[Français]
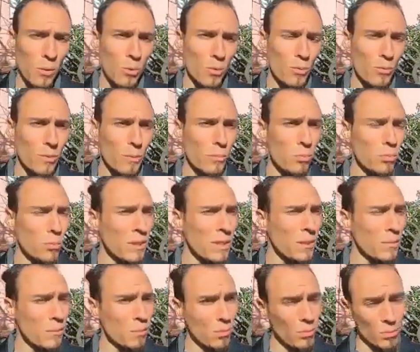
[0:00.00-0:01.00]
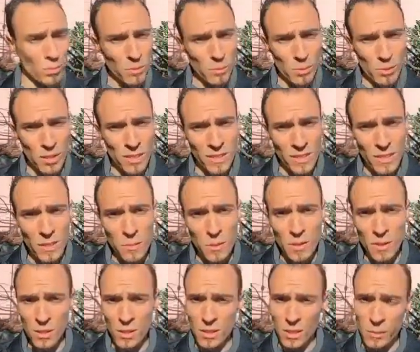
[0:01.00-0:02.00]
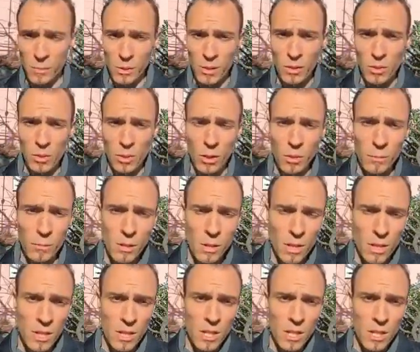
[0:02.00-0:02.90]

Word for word: vie pourrie pour les prochaines années, mais je rappelle que quand même,